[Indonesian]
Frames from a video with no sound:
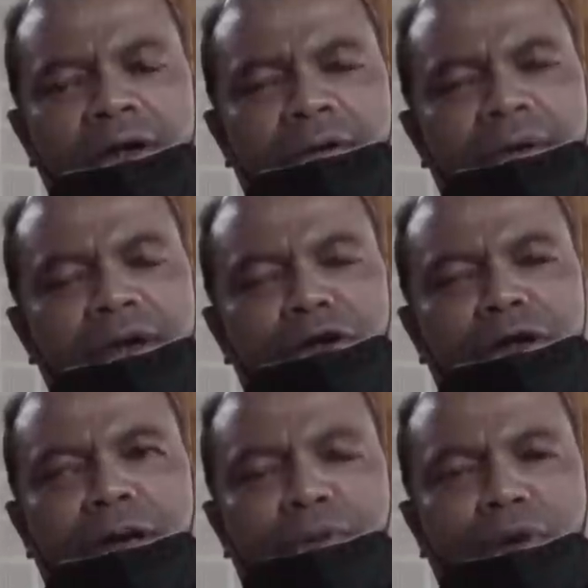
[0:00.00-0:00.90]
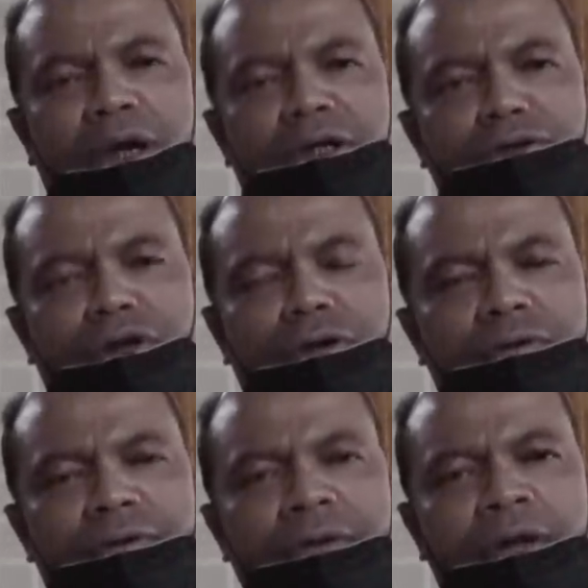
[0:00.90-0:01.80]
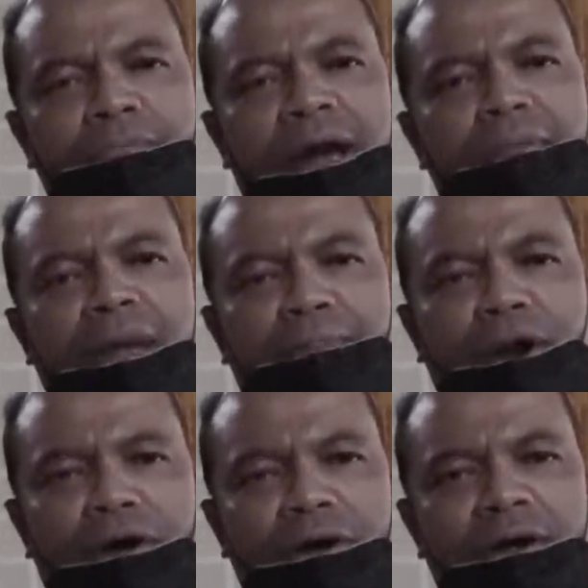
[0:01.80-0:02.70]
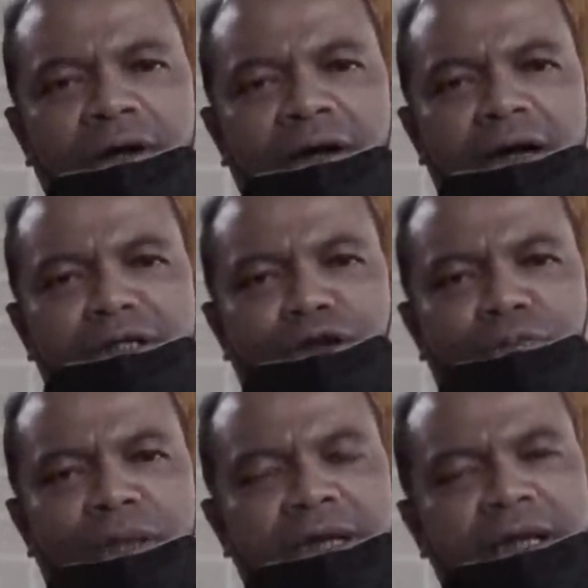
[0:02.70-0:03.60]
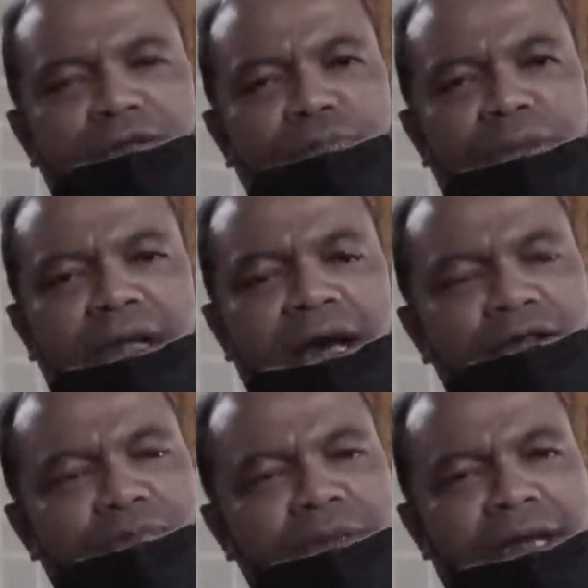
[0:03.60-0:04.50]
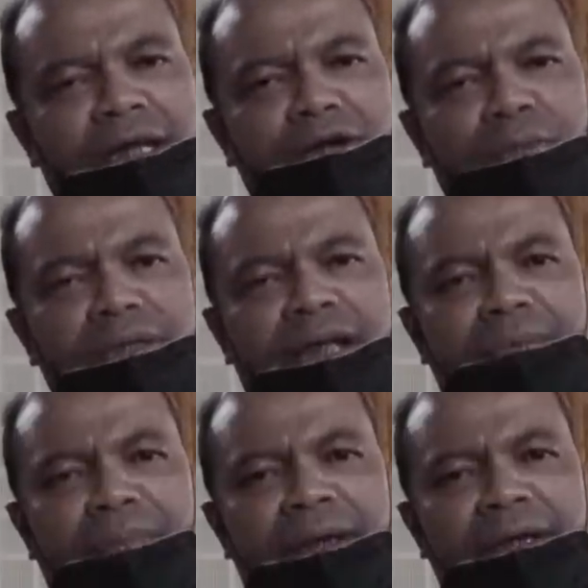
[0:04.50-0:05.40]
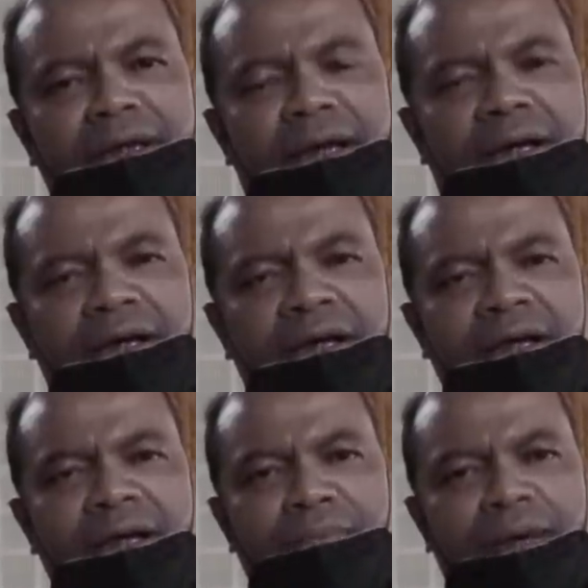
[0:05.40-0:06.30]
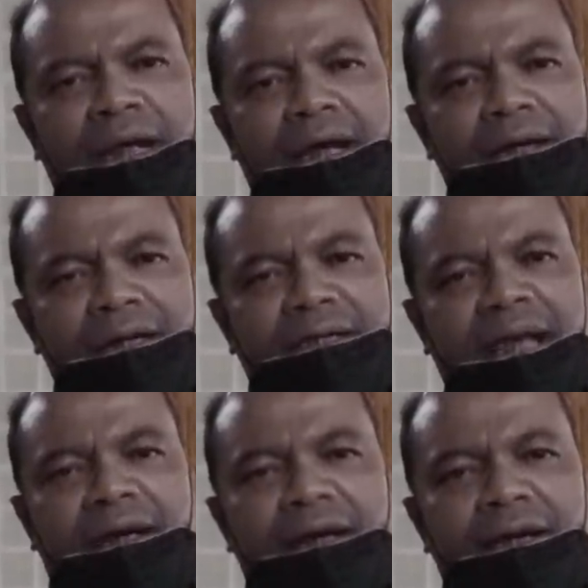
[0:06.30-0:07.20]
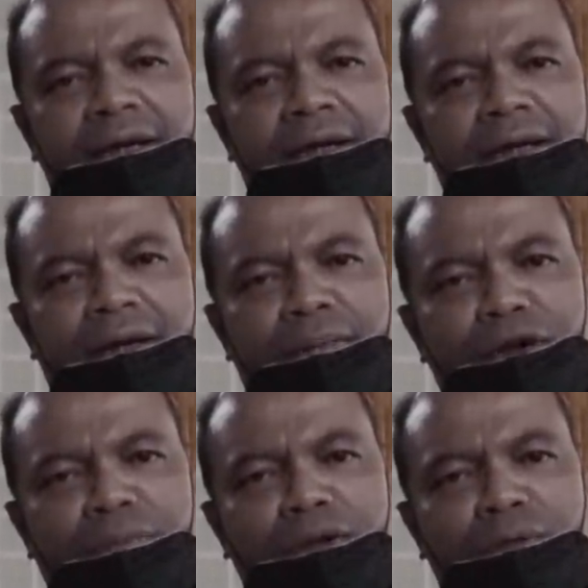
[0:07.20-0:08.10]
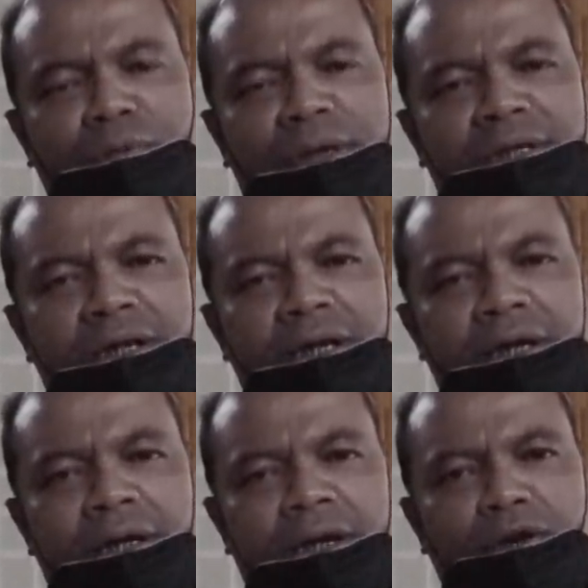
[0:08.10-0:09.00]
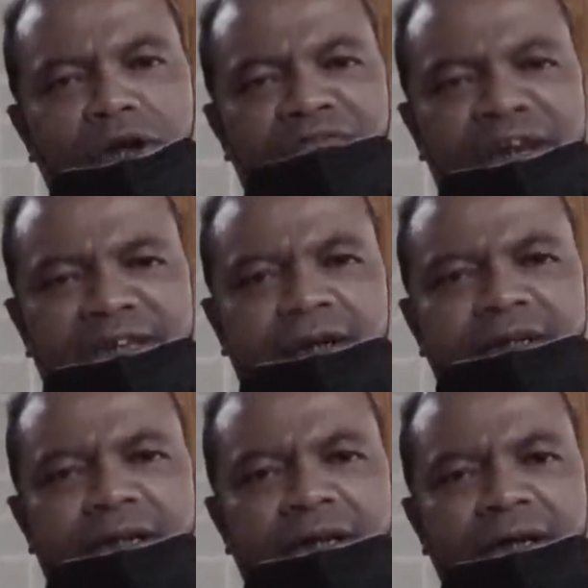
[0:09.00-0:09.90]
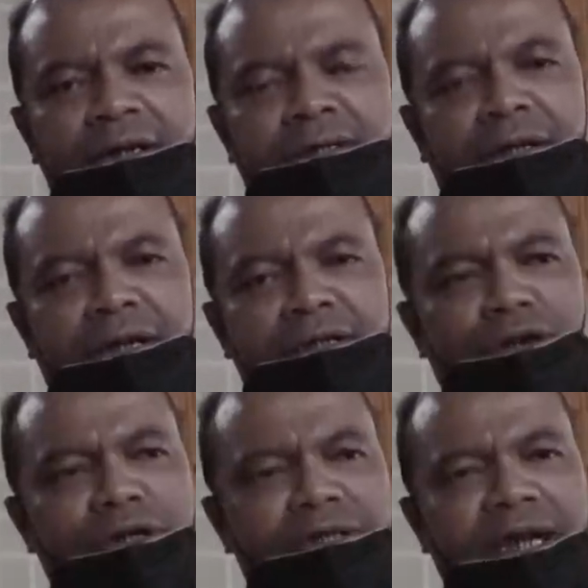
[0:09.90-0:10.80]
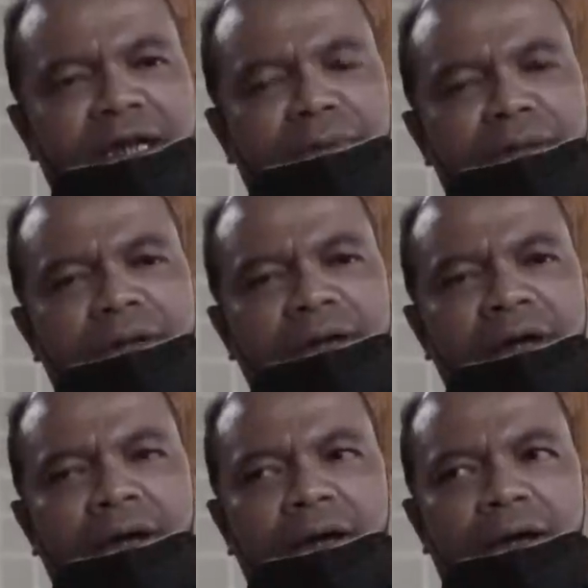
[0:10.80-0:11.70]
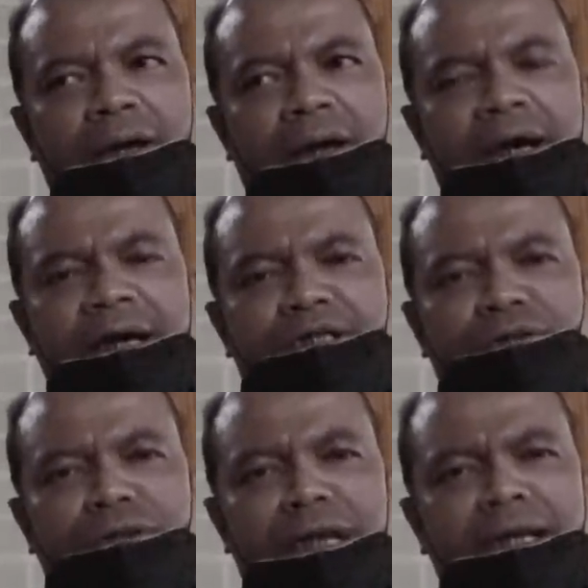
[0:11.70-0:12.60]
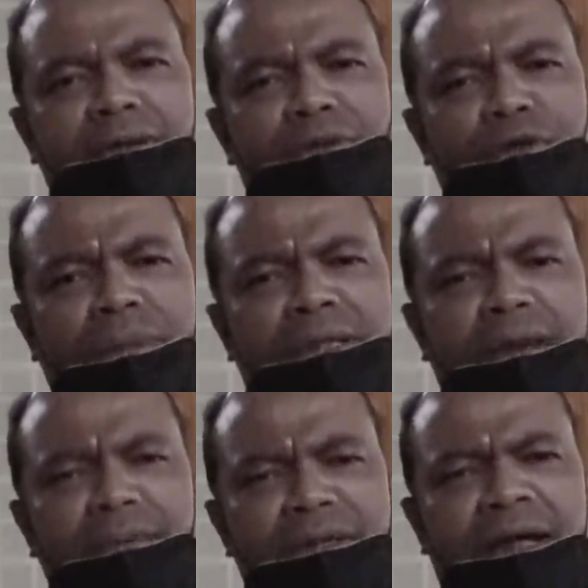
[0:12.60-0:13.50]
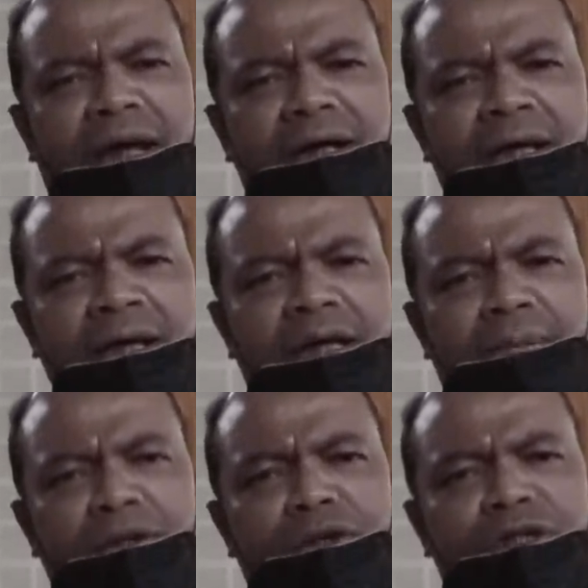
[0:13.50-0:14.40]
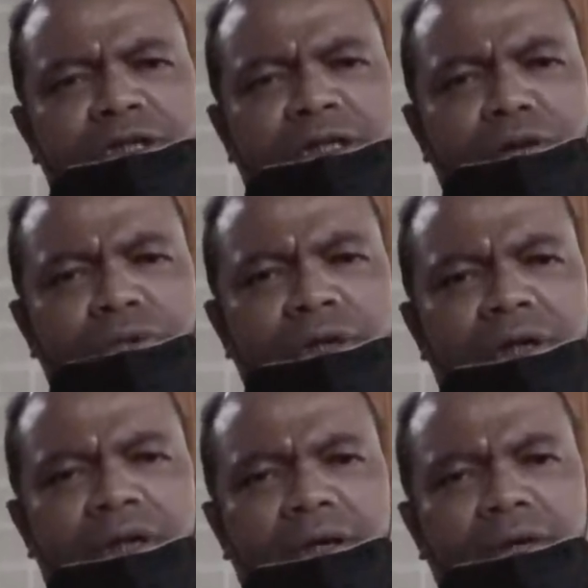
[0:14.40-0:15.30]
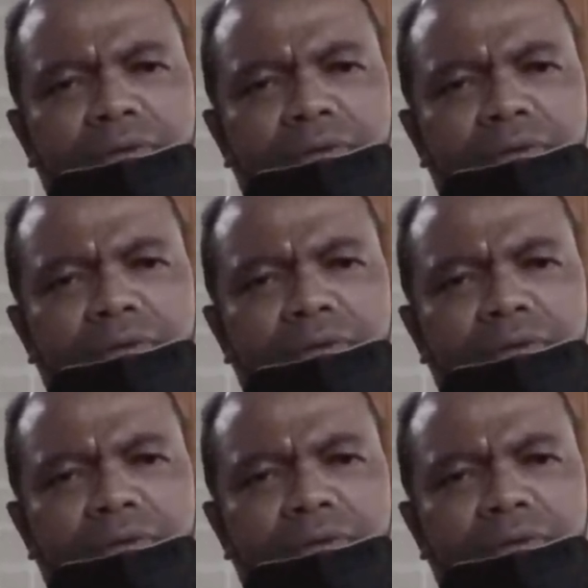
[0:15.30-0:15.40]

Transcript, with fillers: badan ngapo kas nong paham lapong ngasku batang itu bentar itu bentar haduk bentar empat d ya bala detect ya badan banung nopal along infected Ini ngasih haji syarat di ban uh, air zone tang itu bentar-bentar di don sisa uni